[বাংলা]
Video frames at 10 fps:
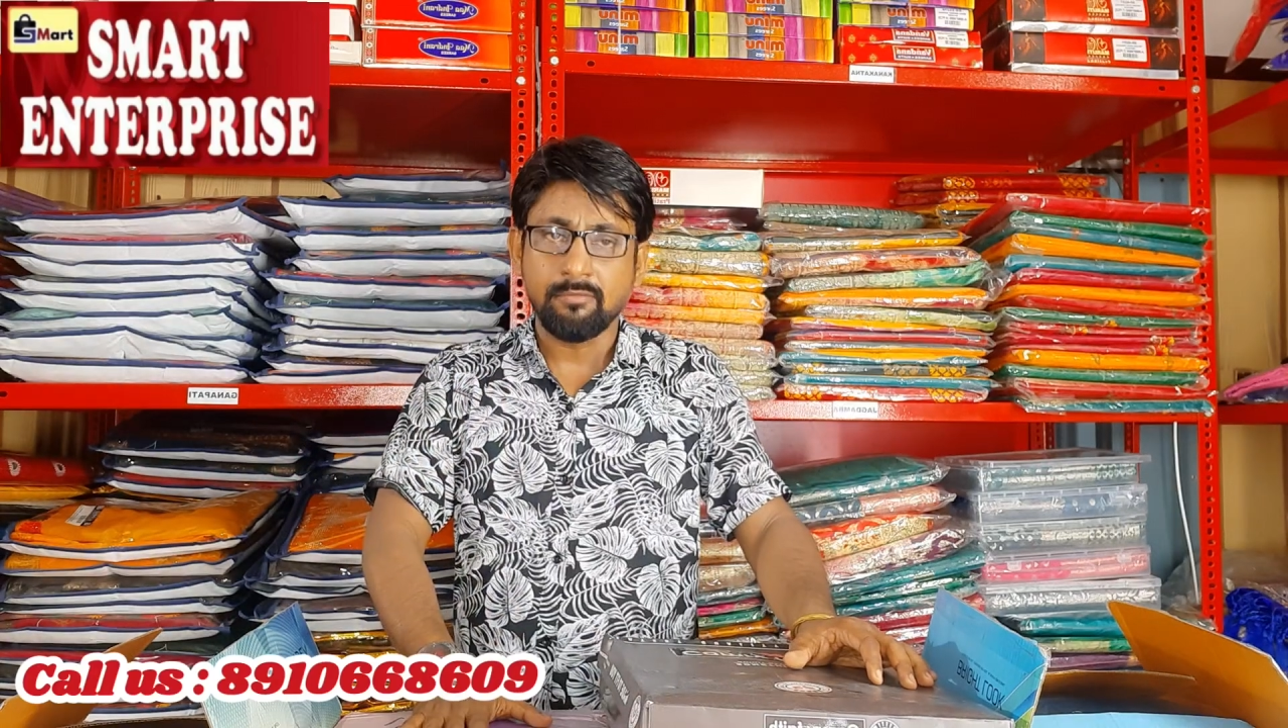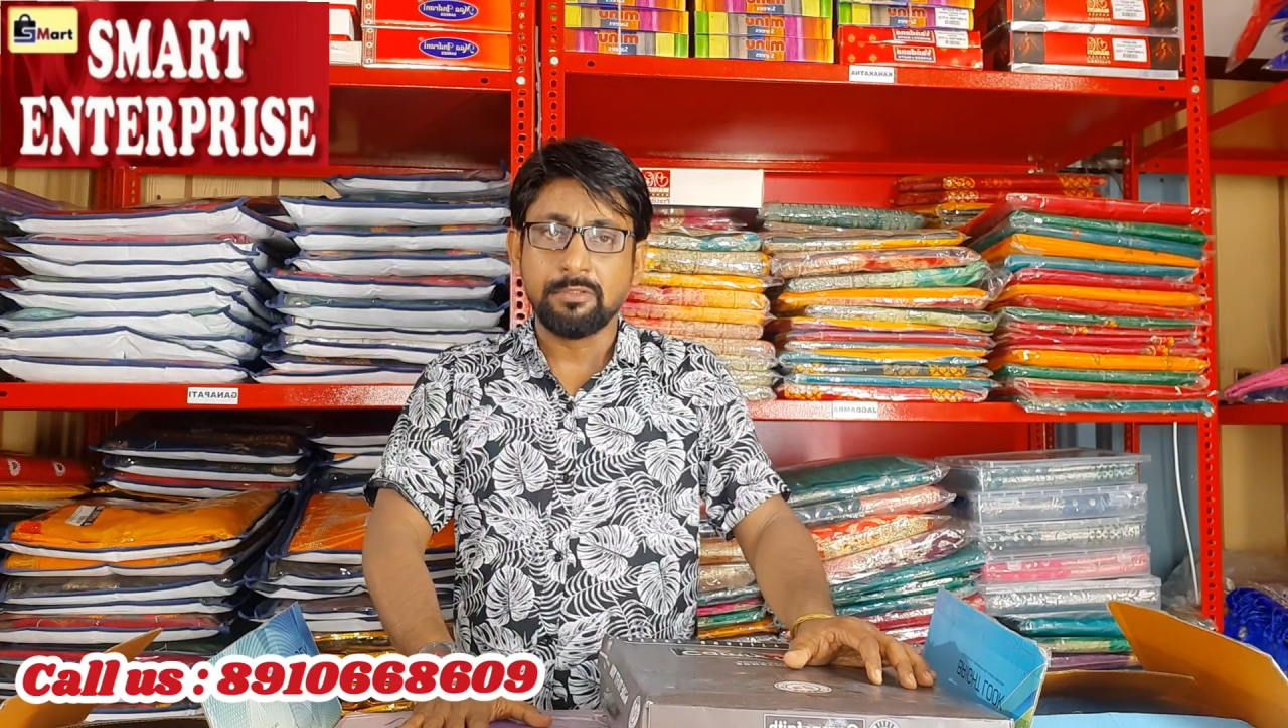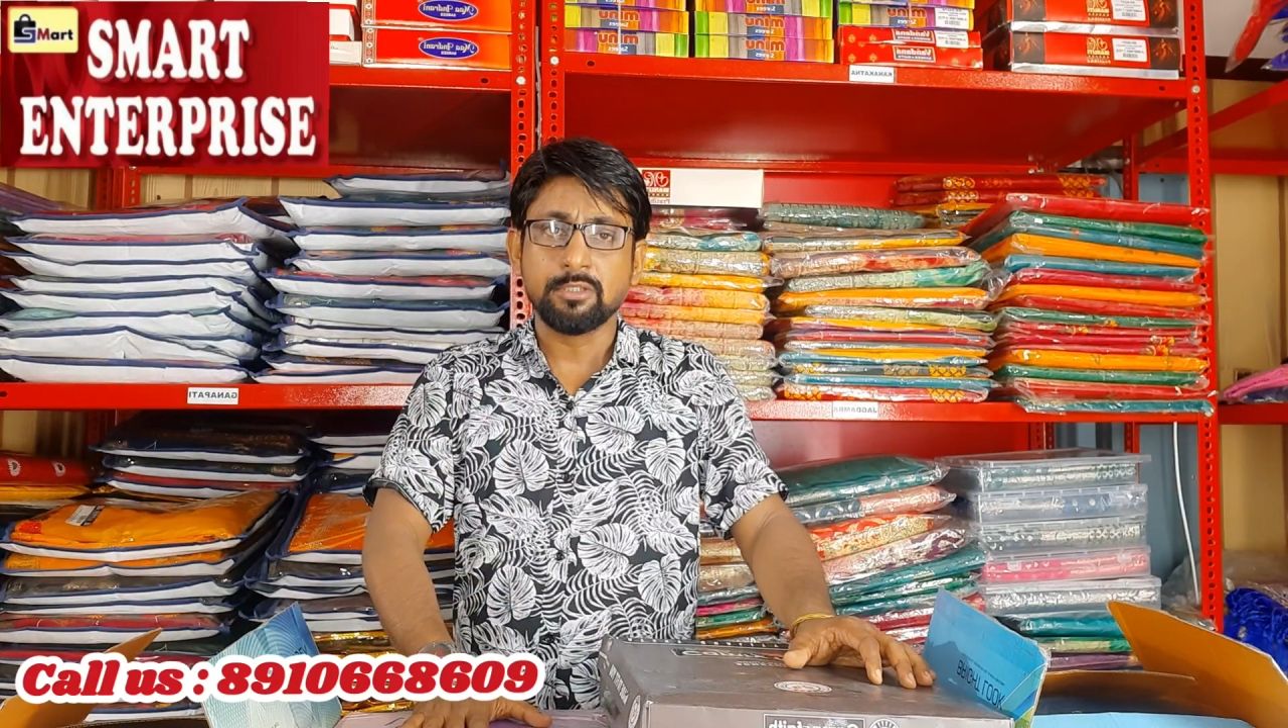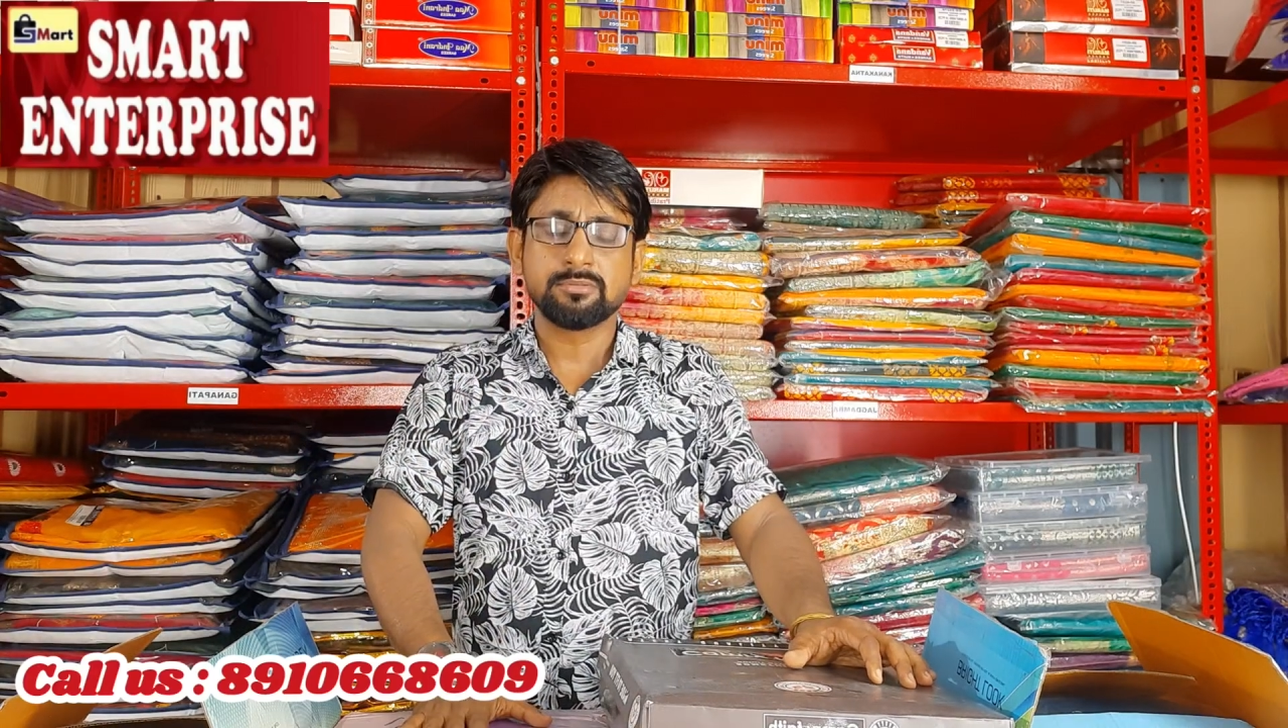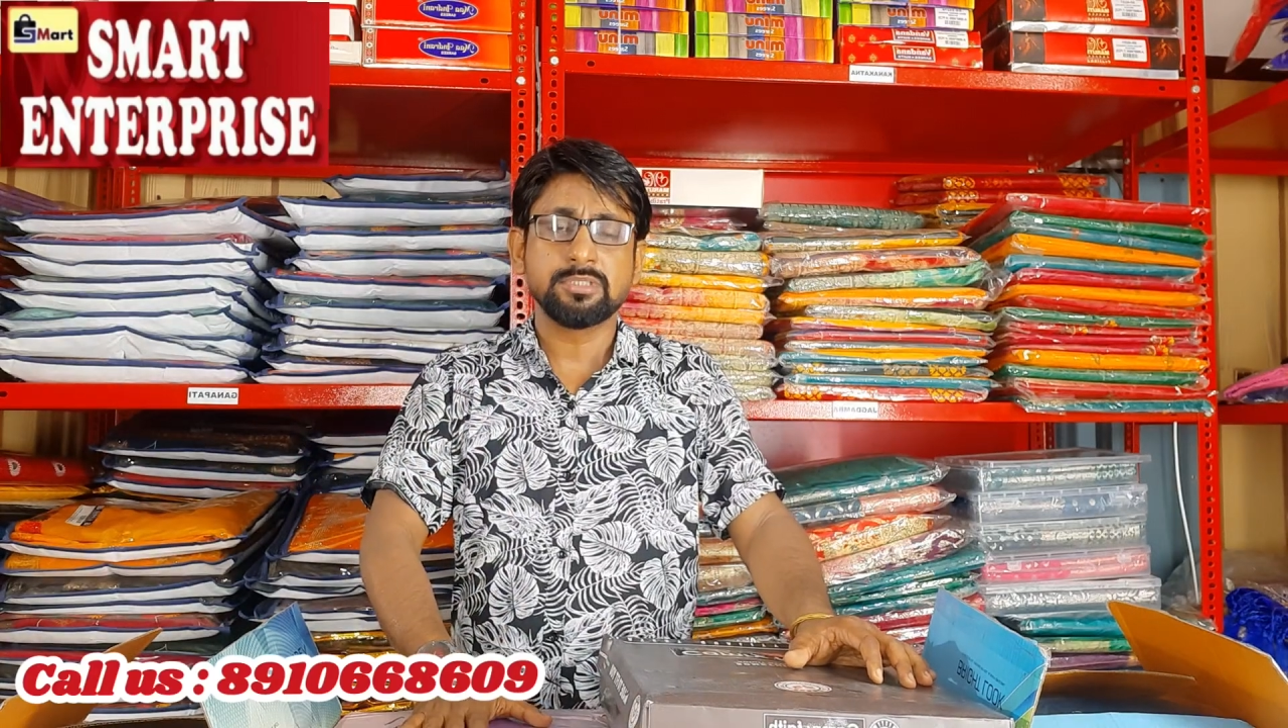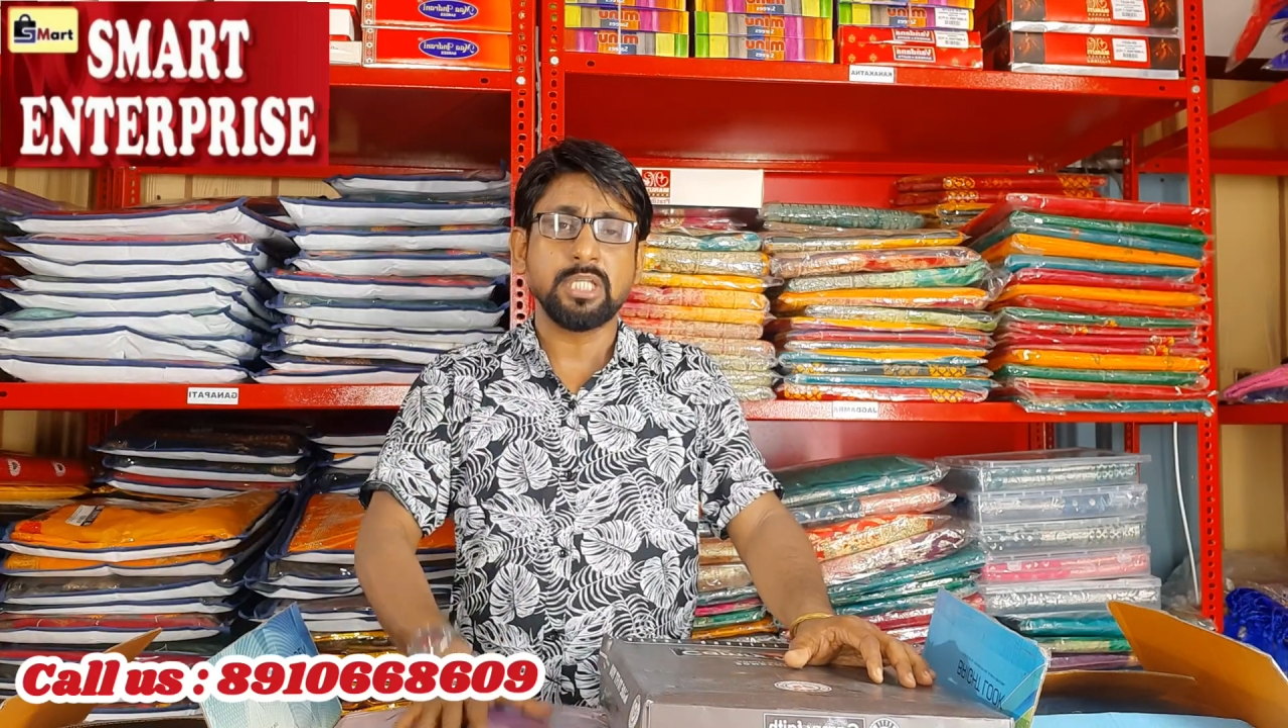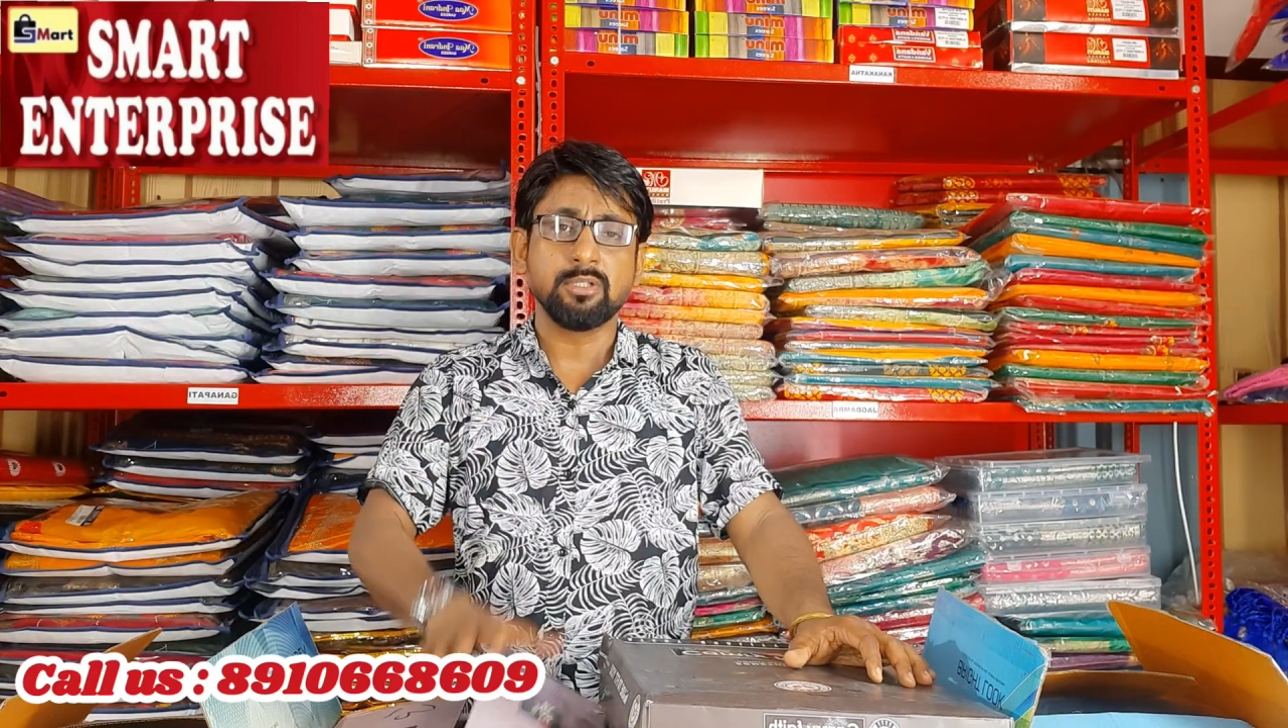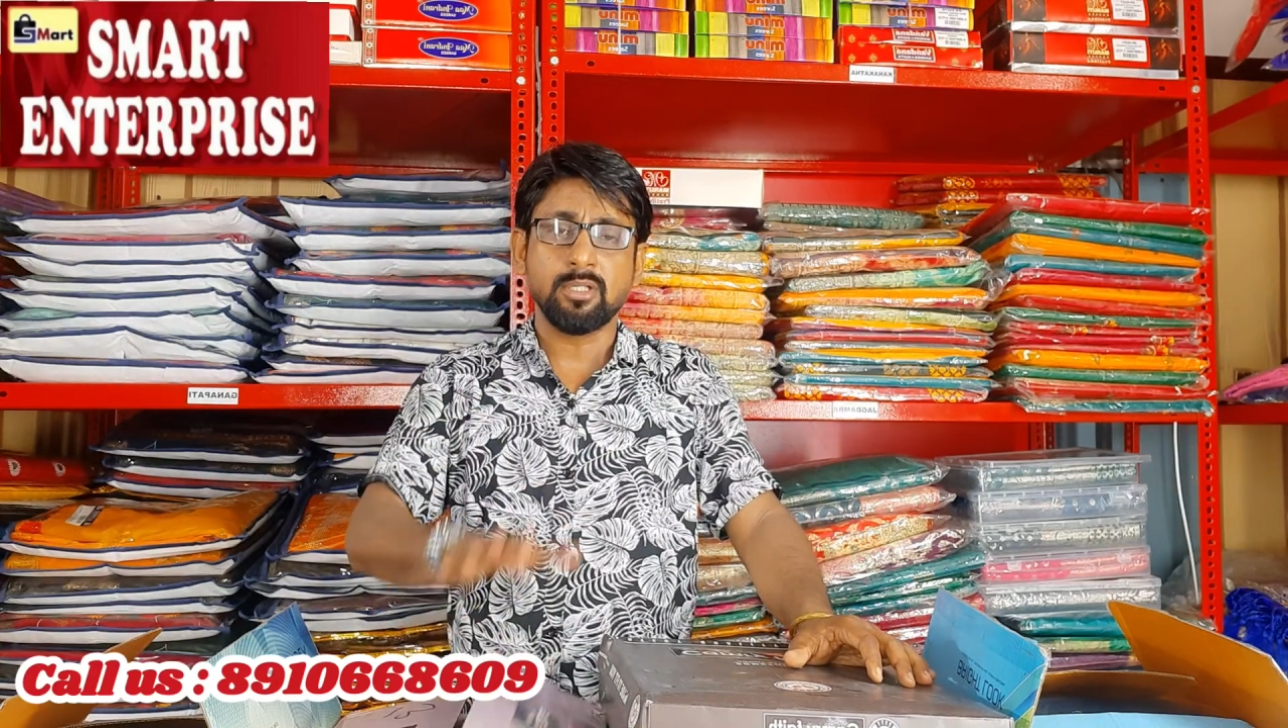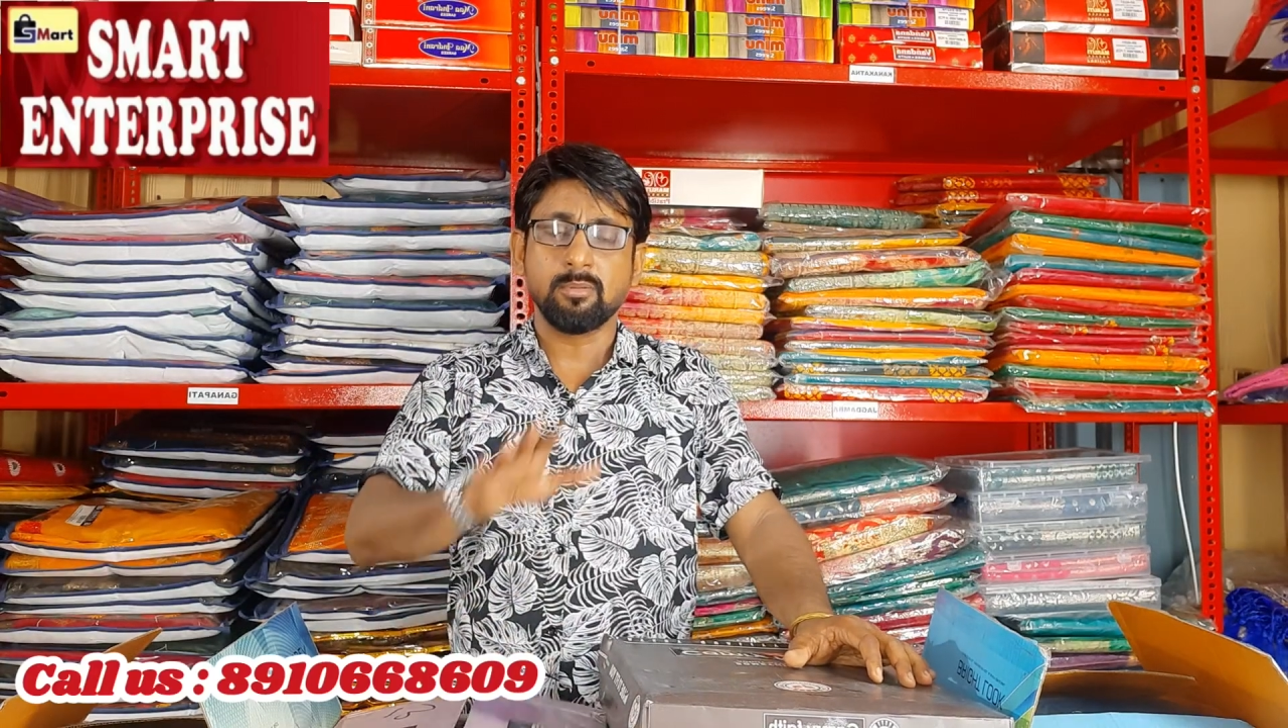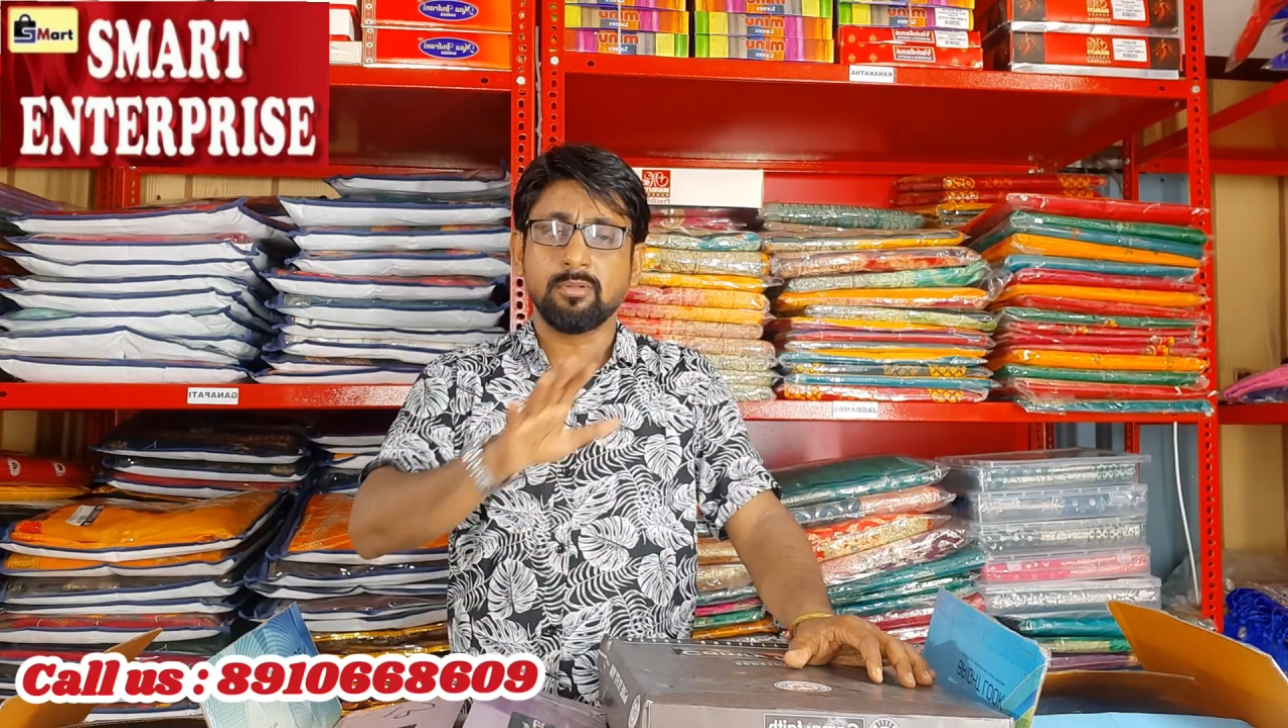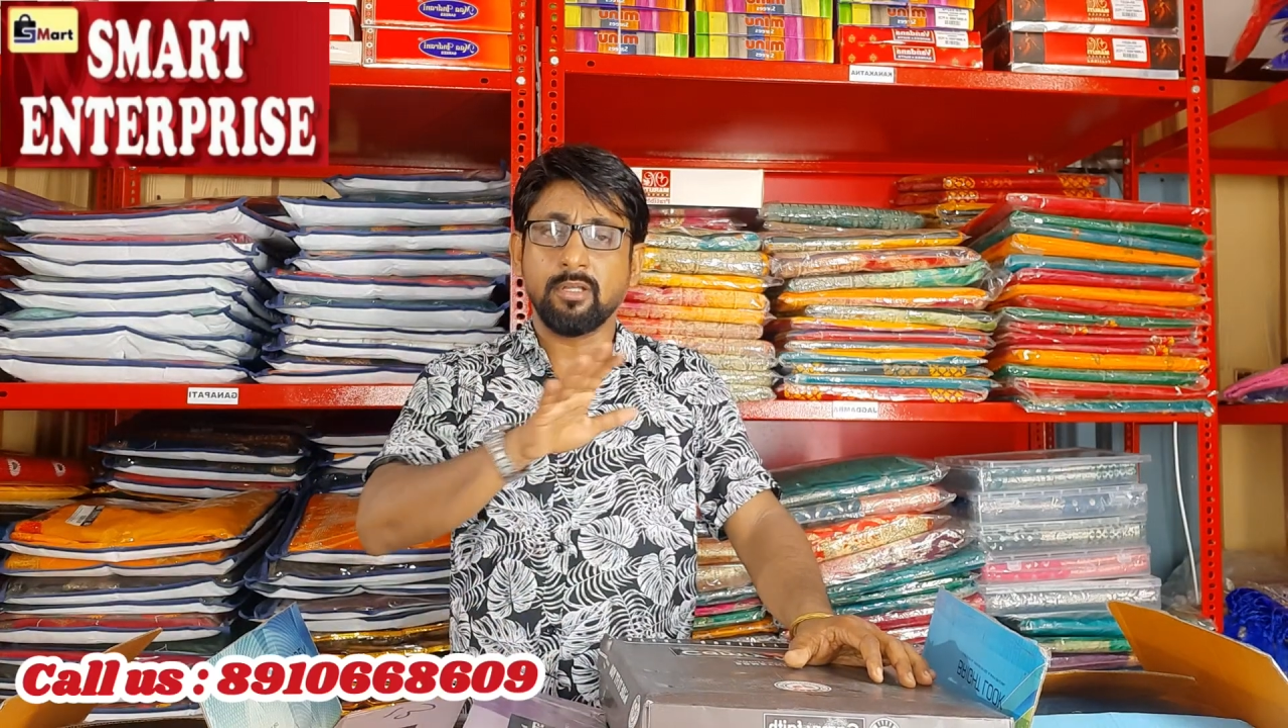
ভিডিও যেগুলো